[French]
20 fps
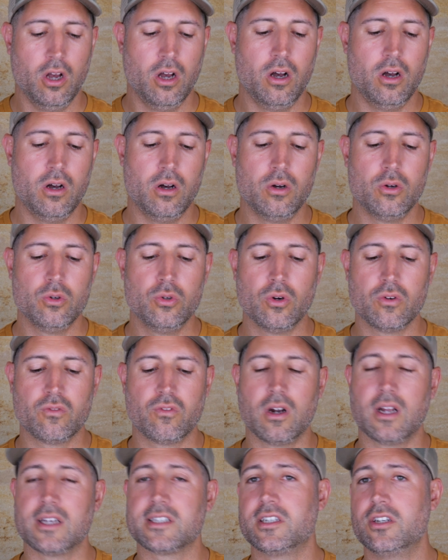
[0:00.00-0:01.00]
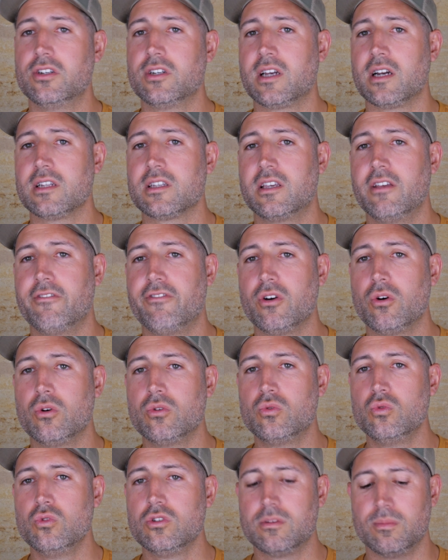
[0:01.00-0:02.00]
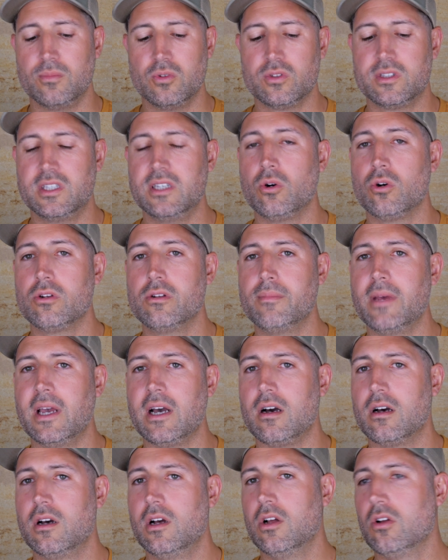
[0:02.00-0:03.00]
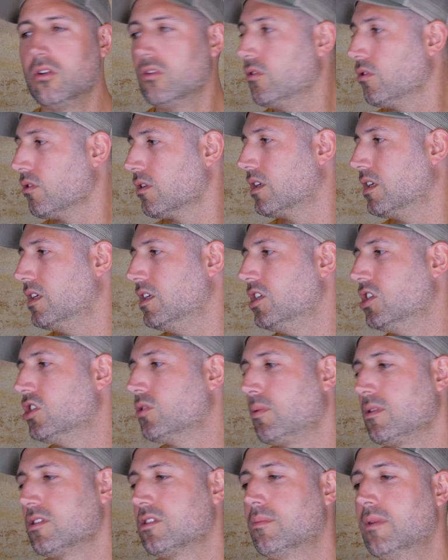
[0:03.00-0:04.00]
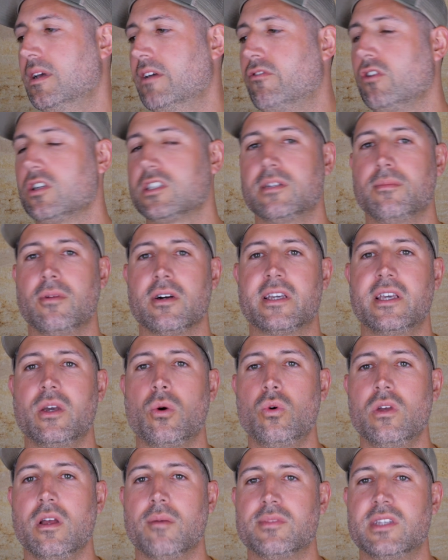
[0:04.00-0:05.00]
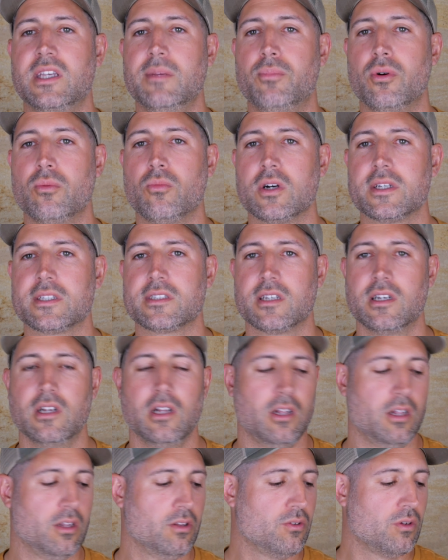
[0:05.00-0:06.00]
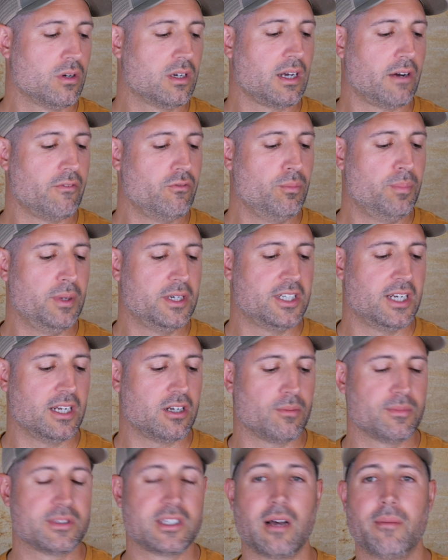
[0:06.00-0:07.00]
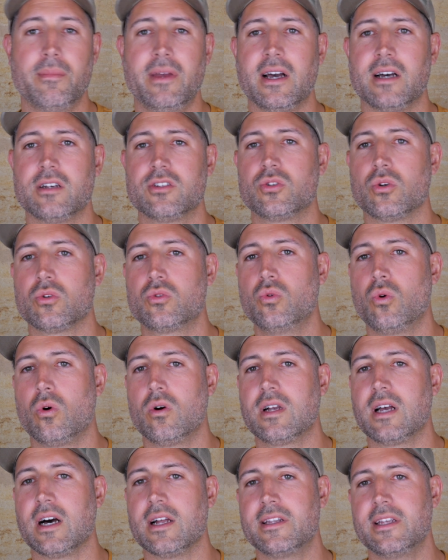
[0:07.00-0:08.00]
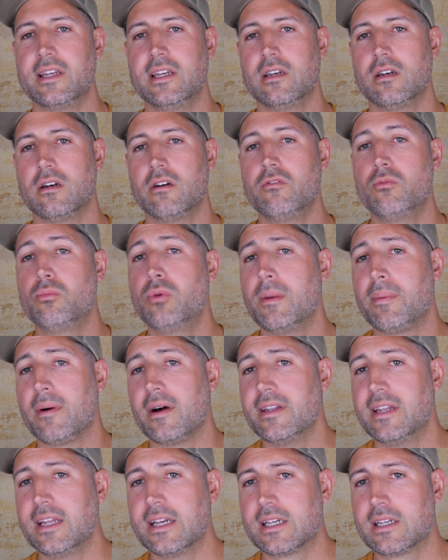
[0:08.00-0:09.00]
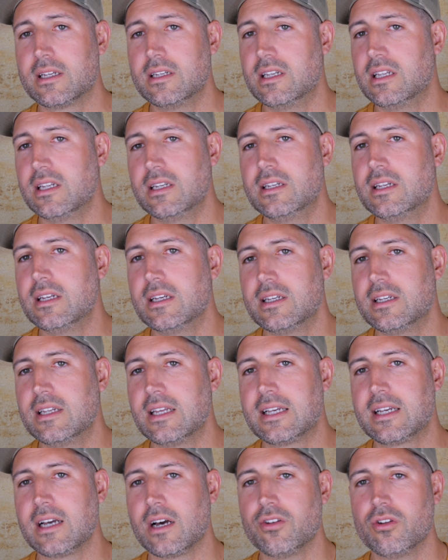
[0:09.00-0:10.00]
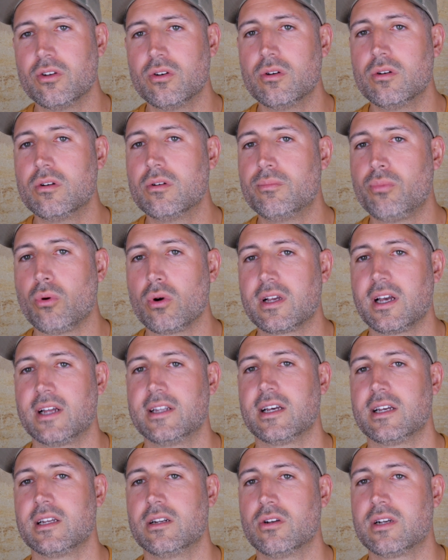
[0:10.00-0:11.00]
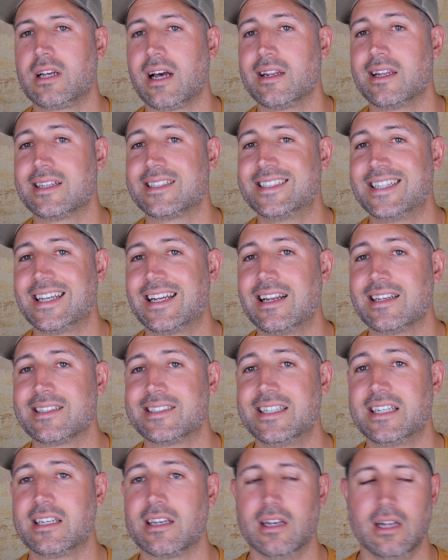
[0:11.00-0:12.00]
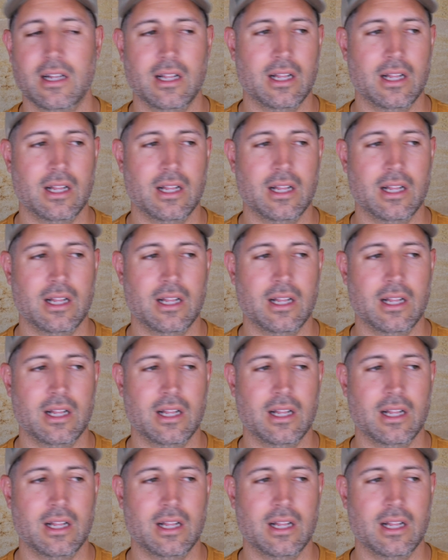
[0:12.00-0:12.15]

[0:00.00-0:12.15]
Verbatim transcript: Euh, donc voilà, c'est une canne qui fait eau douce, mais aussi eau de mer, donc je pense mais ben, forcément qui rouille un petit peu moins. Donc quand vous pêchez comme ça en mer, surtout regardez, euh, vous pouvez prendre des, cannes pour le, carnassier classique,